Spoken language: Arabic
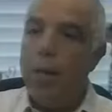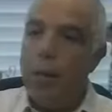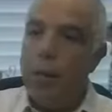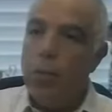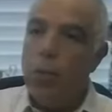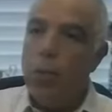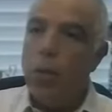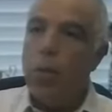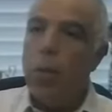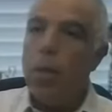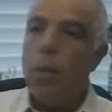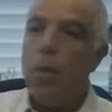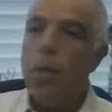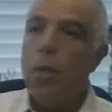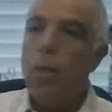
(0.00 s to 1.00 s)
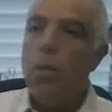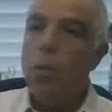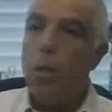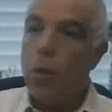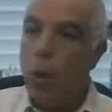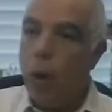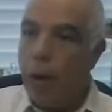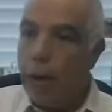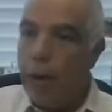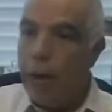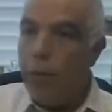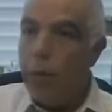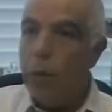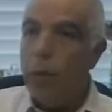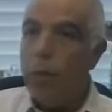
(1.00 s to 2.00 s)
جهزنا مختبراتنا وصاروا
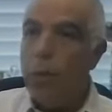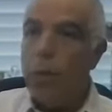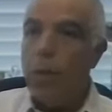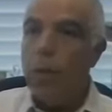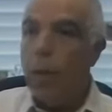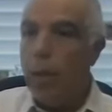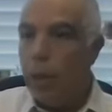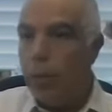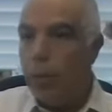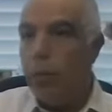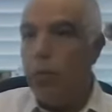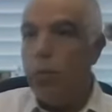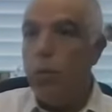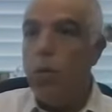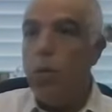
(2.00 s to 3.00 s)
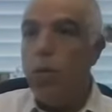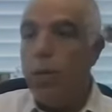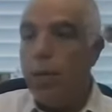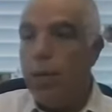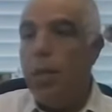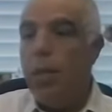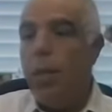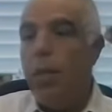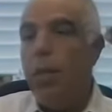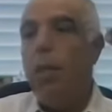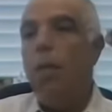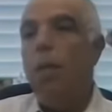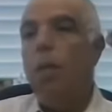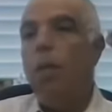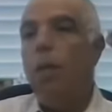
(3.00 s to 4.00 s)
حاليا مختبراتنا هلا بتشوفون
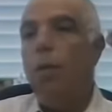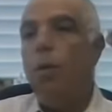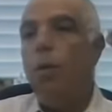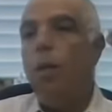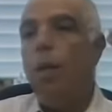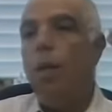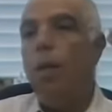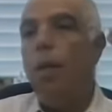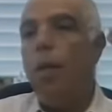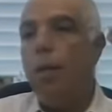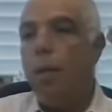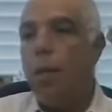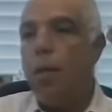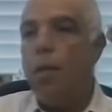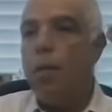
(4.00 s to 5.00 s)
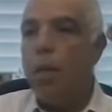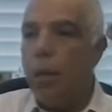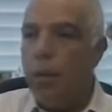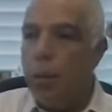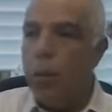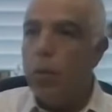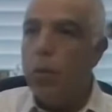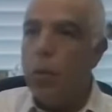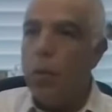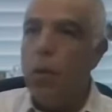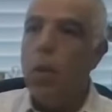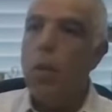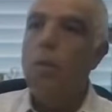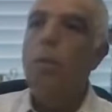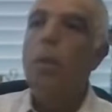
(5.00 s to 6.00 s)
جاهزين انه نحن نقدر نستقبل
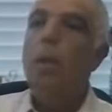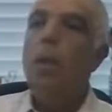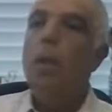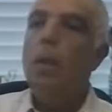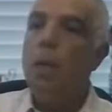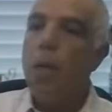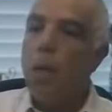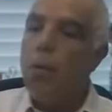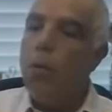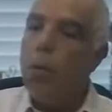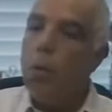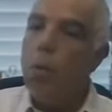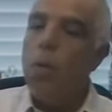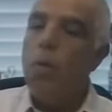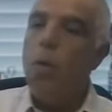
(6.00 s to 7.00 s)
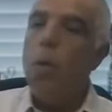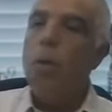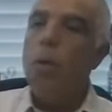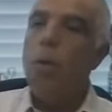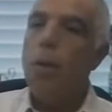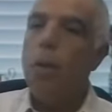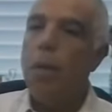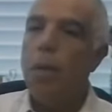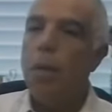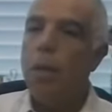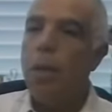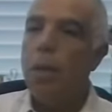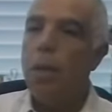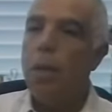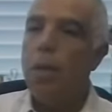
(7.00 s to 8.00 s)
الطلاب يعملوا مختبر
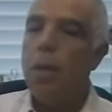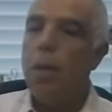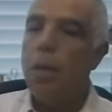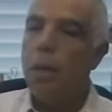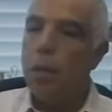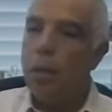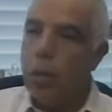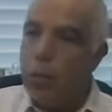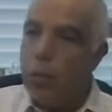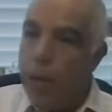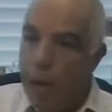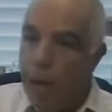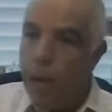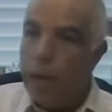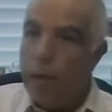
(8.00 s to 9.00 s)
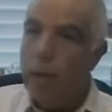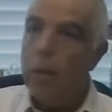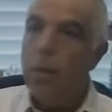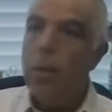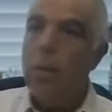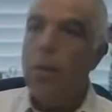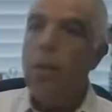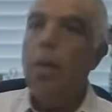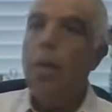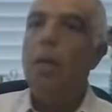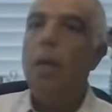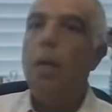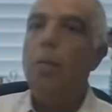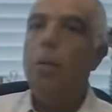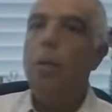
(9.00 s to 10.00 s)
آه، آه، آه، تطبيقات
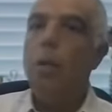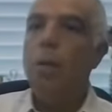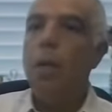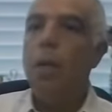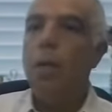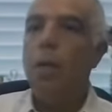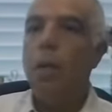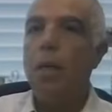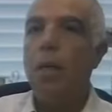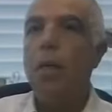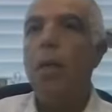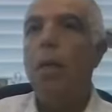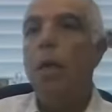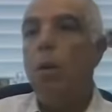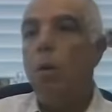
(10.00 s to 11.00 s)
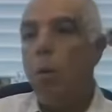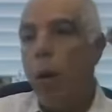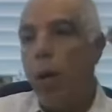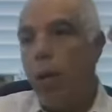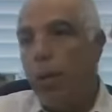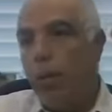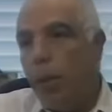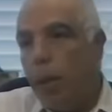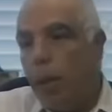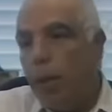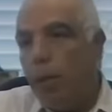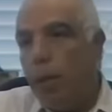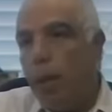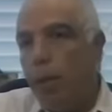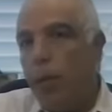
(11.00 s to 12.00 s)
داخل المختبرات هذه وهذا
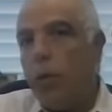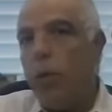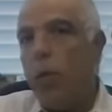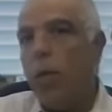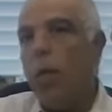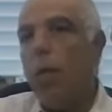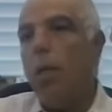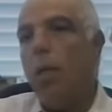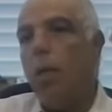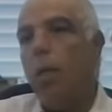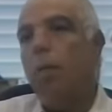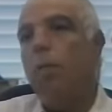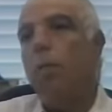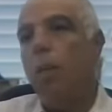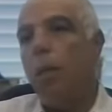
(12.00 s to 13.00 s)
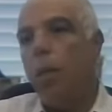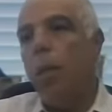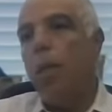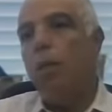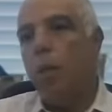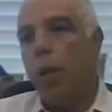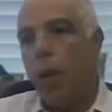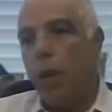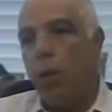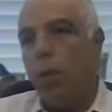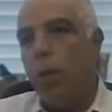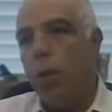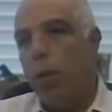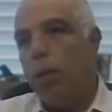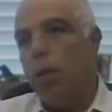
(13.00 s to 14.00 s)
ما ما قدر صار الا
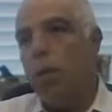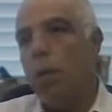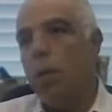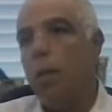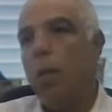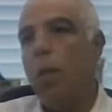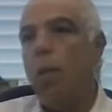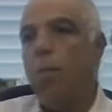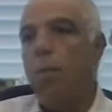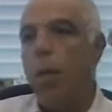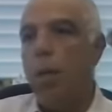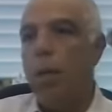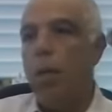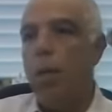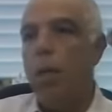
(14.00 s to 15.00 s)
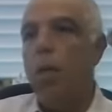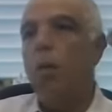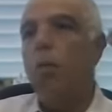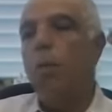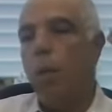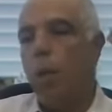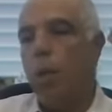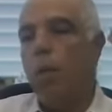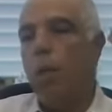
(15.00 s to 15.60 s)
بالتعاون اللي صار بيننا